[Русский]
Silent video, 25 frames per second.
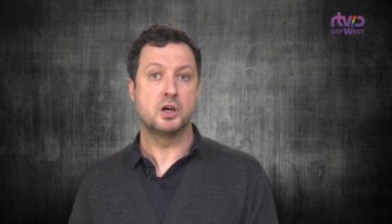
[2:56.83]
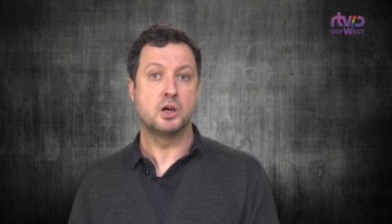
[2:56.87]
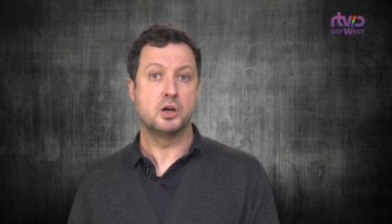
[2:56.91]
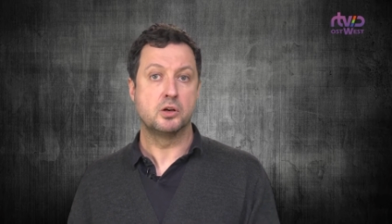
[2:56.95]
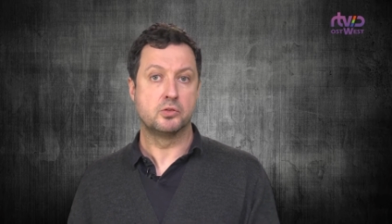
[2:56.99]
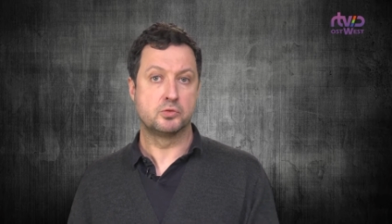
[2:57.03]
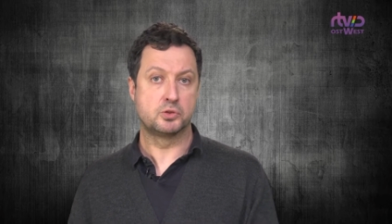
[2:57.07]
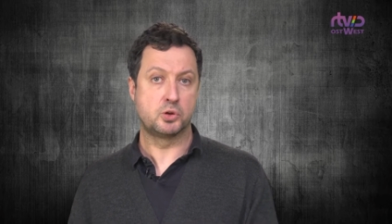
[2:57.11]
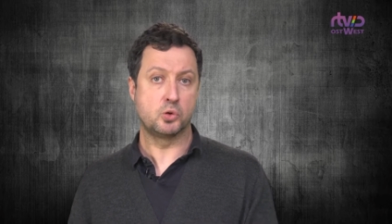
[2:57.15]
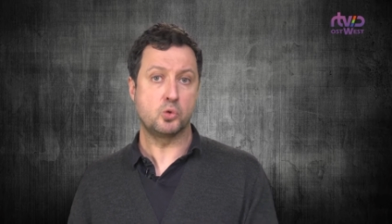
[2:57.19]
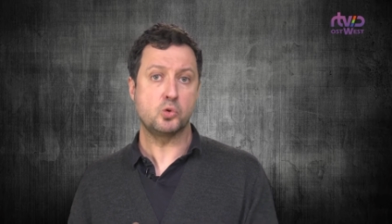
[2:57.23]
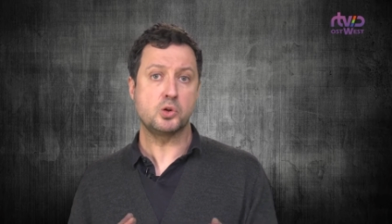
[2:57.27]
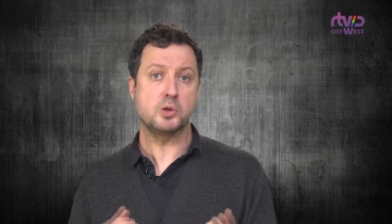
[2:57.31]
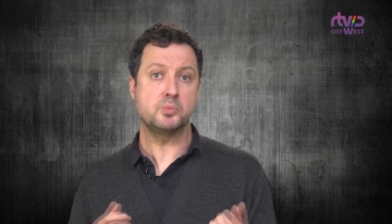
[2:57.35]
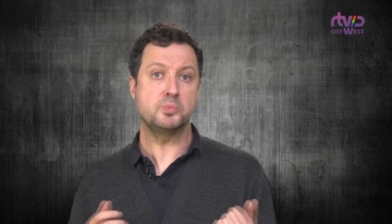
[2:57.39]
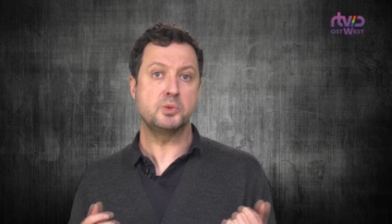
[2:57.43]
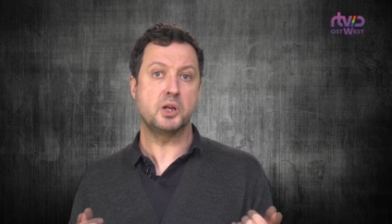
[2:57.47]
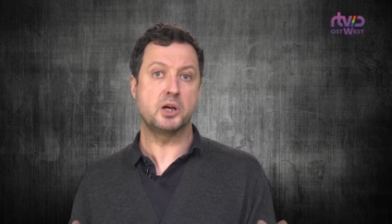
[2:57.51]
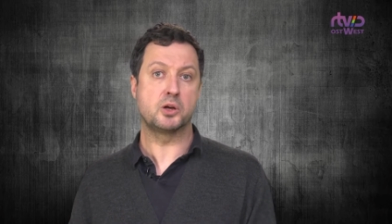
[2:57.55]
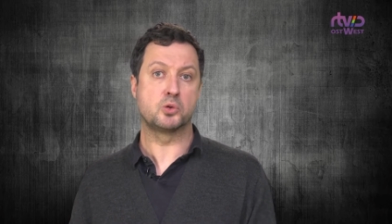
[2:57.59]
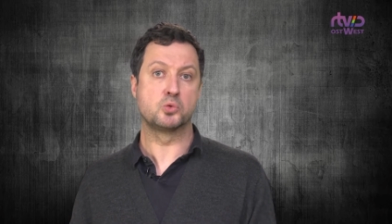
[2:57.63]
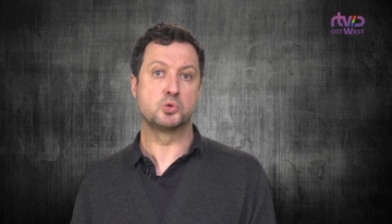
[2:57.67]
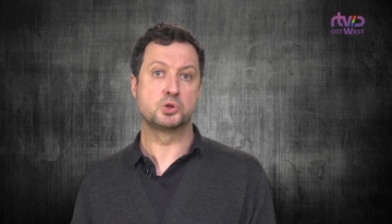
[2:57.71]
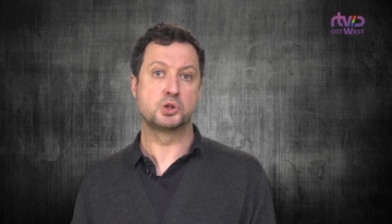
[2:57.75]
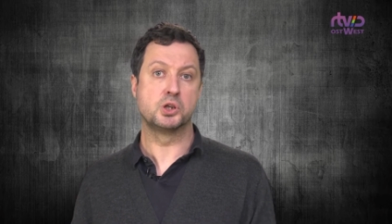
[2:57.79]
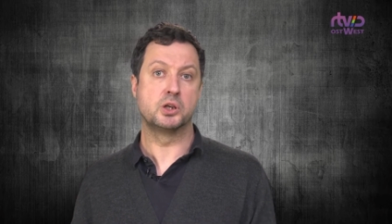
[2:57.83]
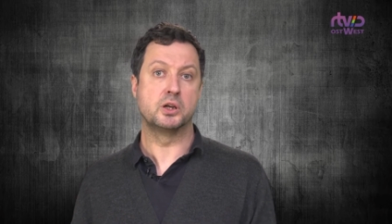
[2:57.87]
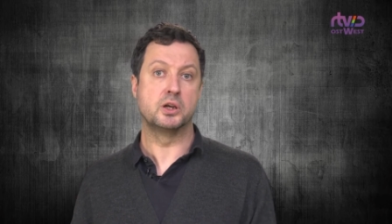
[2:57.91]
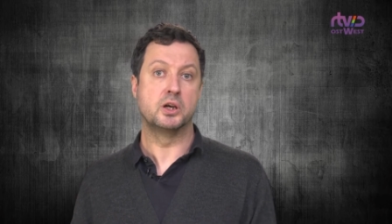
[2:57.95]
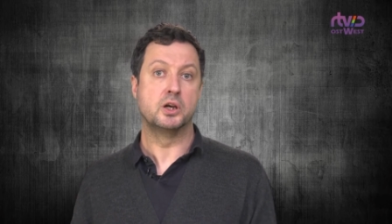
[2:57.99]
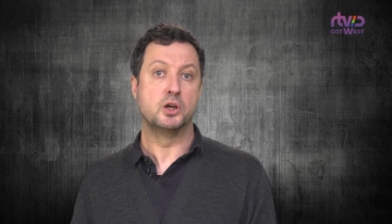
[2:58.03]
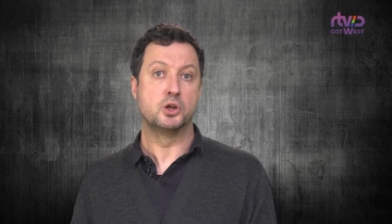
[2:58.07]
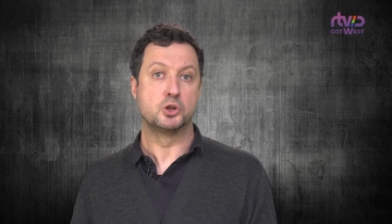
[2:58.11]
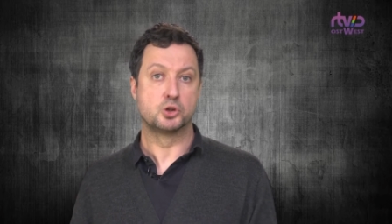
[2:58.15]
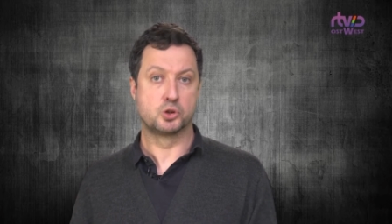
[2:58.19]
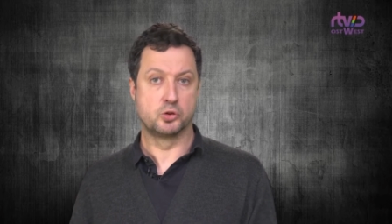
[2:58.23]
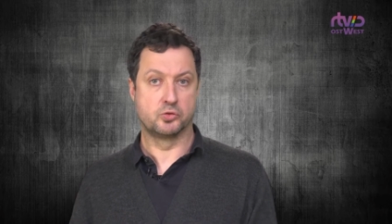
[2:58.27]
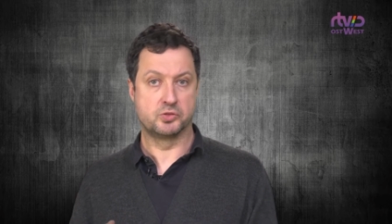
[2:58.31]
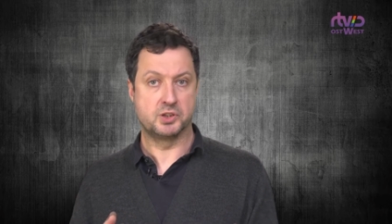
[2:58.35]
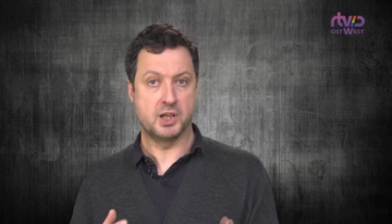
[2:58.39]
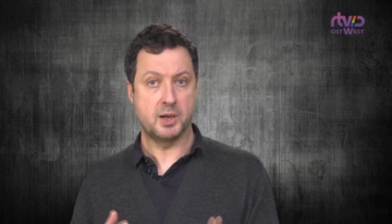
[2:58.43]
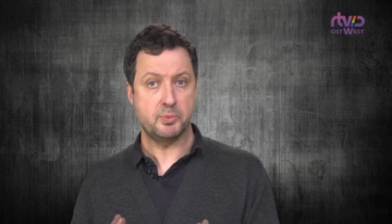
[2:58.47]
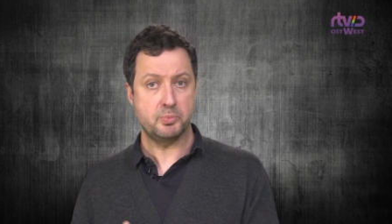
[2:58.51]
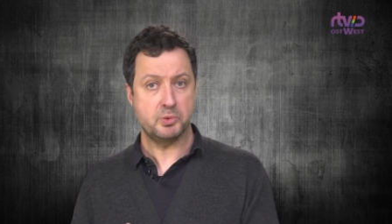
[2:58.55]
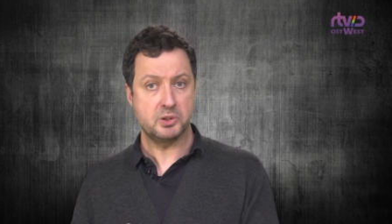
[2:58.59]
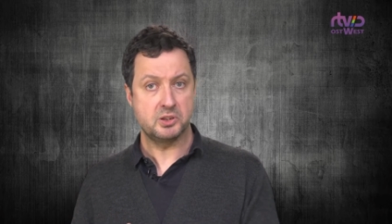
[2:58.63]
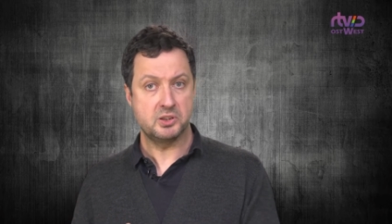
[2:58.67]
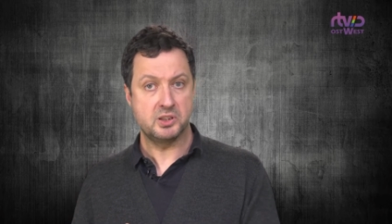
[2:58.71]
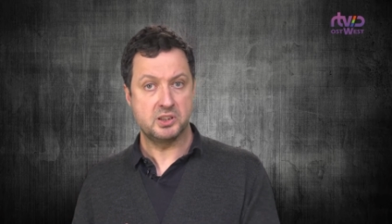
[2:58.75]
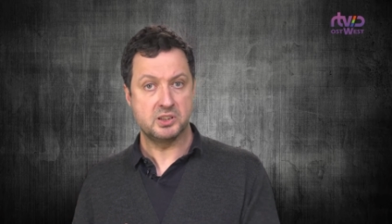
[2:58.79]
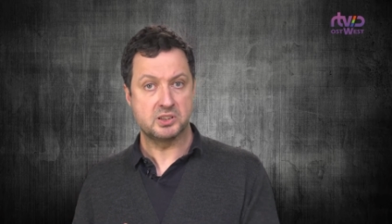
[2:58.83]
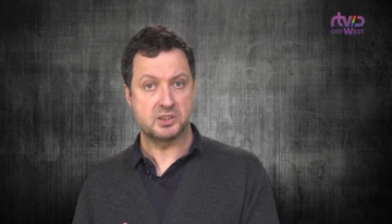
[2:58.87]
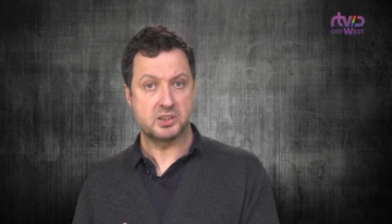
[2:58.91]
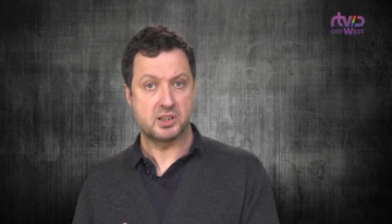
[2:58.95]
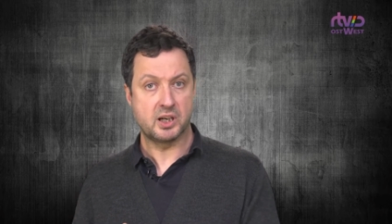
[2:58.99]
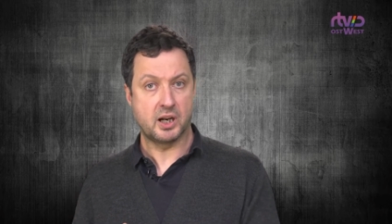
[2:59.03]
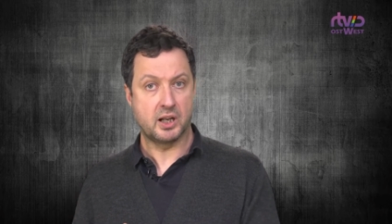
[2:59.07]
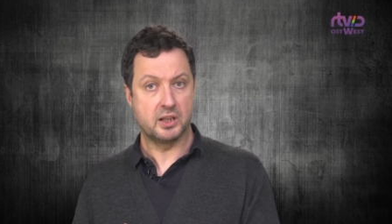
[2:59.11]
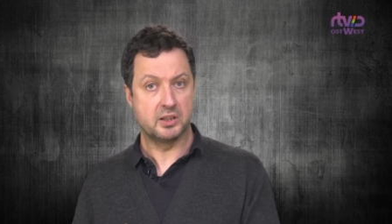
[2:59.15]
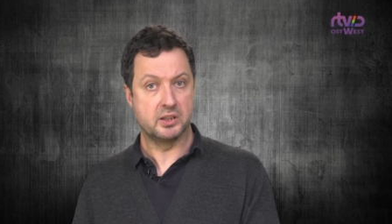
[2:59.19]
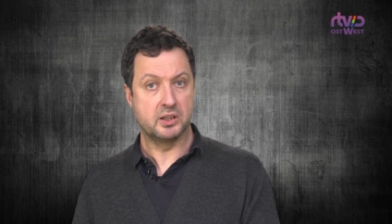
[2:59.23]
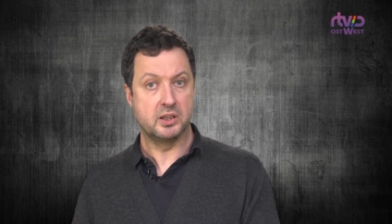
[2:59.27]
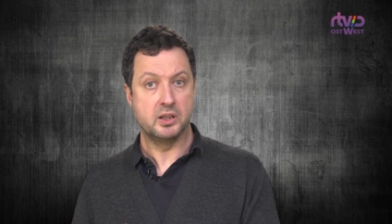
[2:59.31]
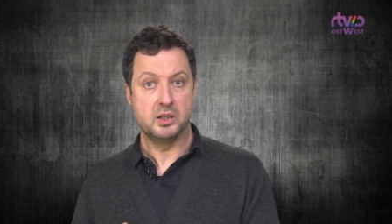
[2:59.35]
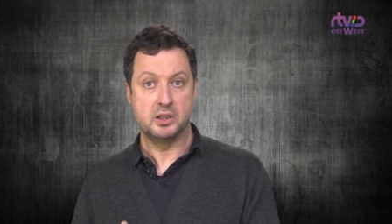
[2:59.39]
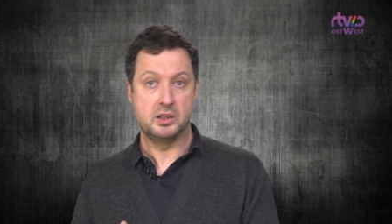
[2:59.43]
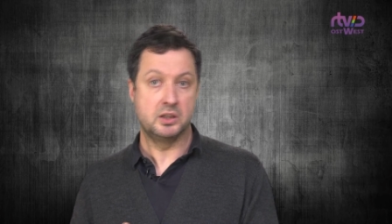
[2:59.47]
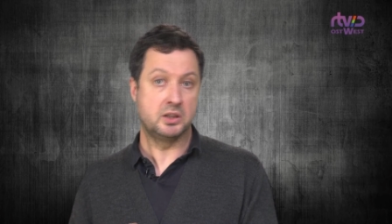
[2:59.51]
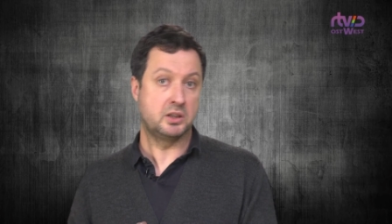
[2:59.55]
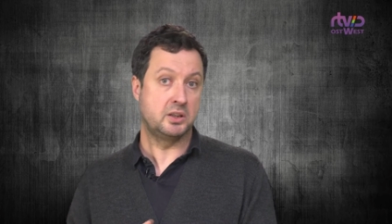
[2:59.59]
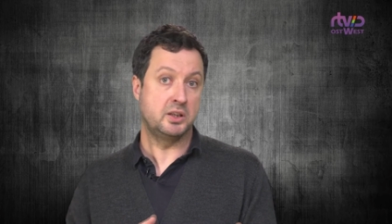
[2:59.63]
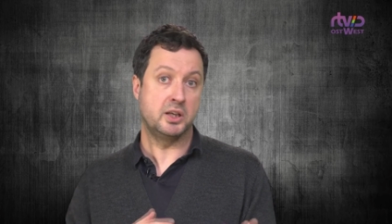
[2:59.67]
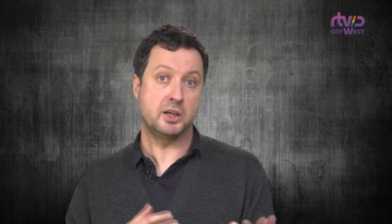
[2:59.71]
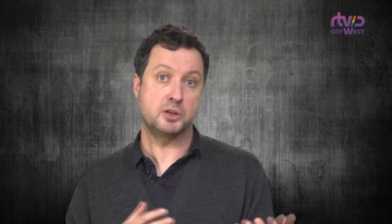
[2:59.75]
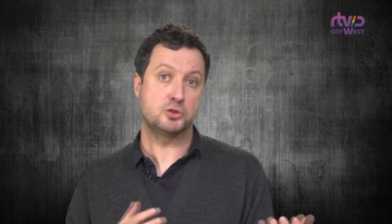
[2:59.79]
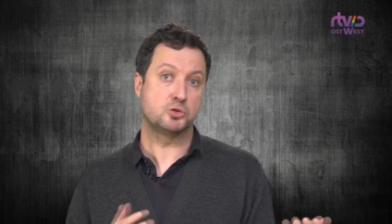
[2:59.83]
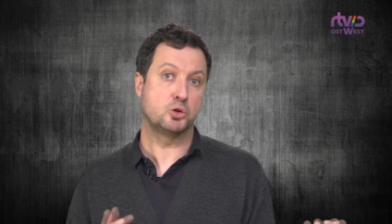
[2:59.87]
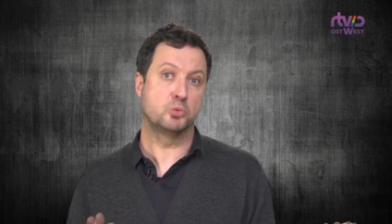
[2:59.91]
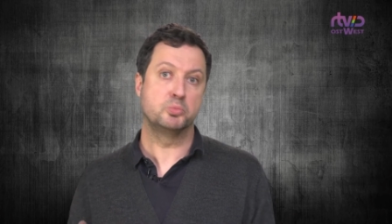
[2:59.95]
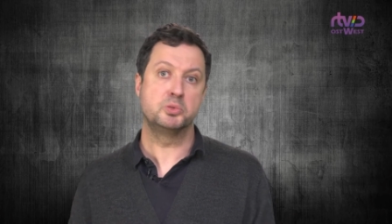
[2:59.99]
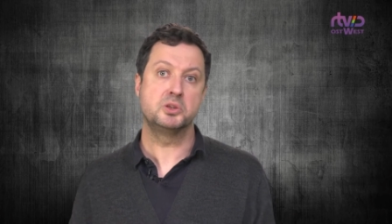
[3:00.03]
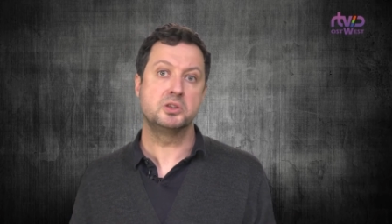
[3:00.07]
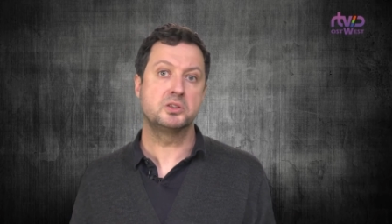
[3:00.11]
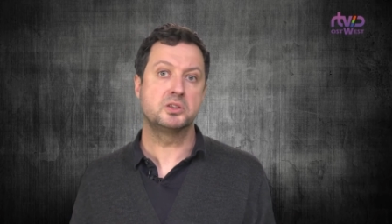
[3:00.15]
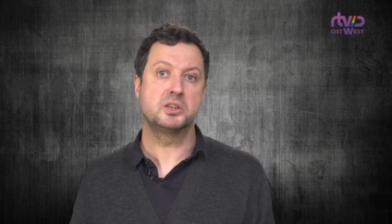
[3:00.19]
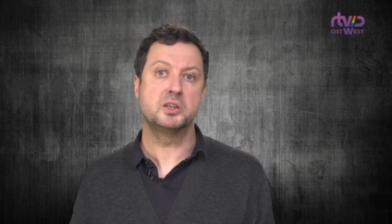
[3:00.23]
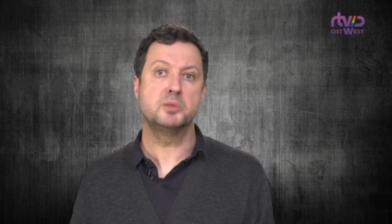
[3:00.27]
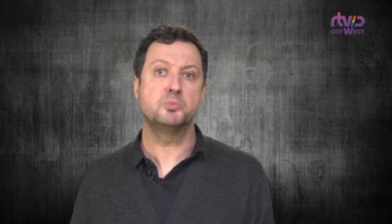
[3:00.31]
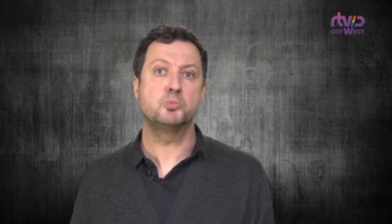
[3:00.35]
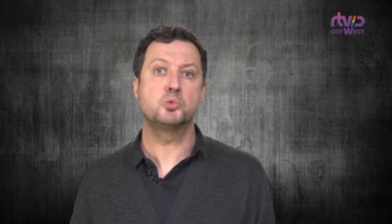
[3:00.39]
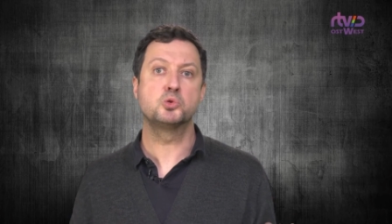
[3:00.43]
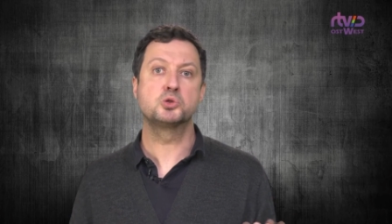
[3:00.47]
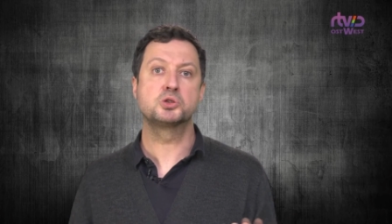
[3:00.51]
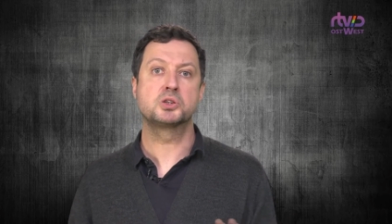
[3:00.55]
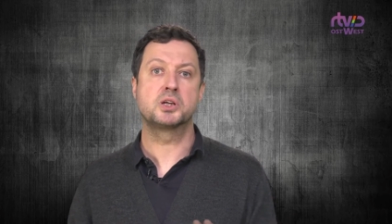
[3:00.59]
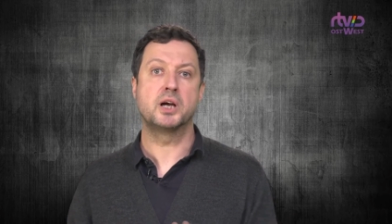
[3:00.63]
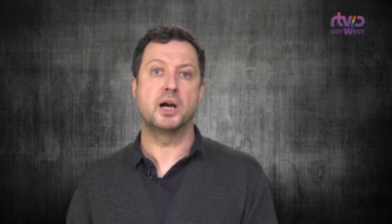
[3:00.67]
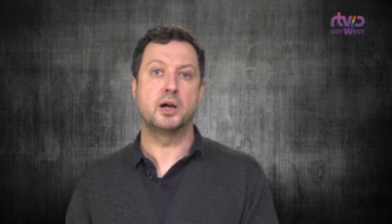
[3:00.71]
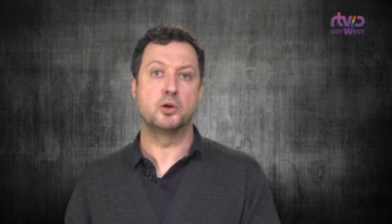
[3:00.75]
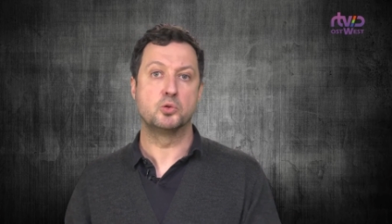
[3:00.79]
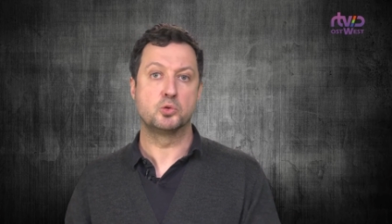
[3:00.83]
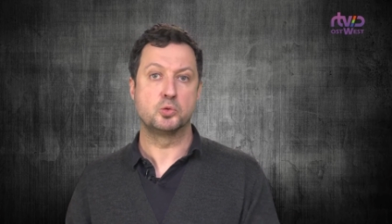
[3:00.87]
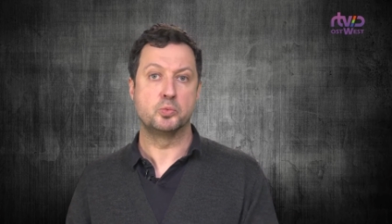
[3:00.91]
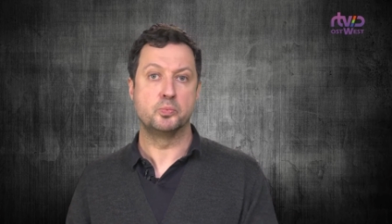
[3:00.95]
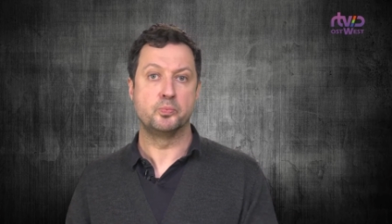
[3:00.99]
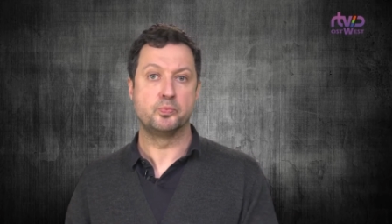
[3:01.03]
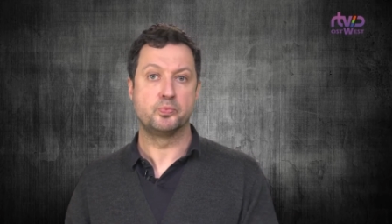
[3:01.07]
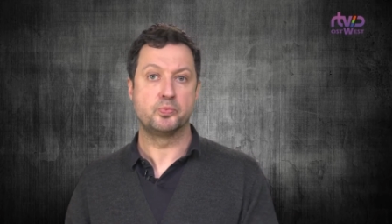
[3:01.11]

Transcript: вдруг обнаружили, что в западные страны их не особенно-то и пускают.